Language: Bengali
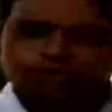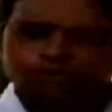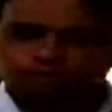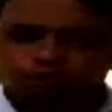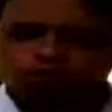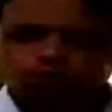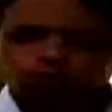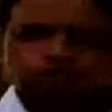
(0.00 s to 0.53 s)

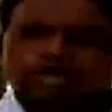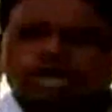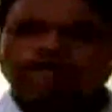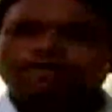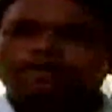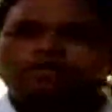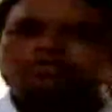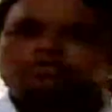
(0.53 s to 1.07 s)
কিন্তু তার
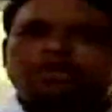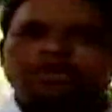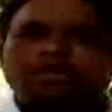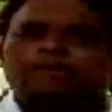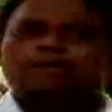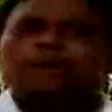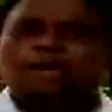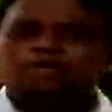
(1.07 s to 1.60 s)
বিরুদ্ধে
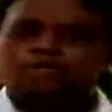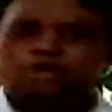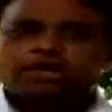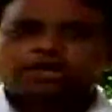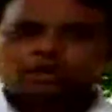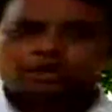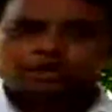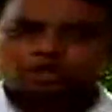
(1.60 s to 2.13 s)

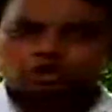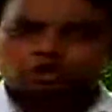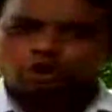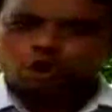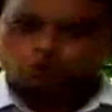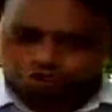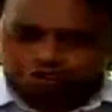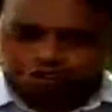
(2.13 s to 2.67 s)
মারধরের অভিযোগ
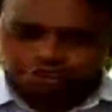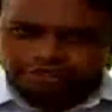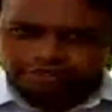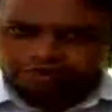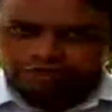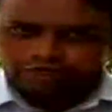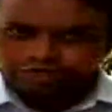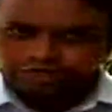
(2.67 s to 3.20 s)
অস্বীকার
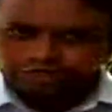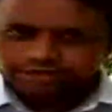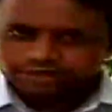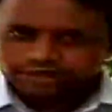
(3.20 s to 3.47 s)
করেছে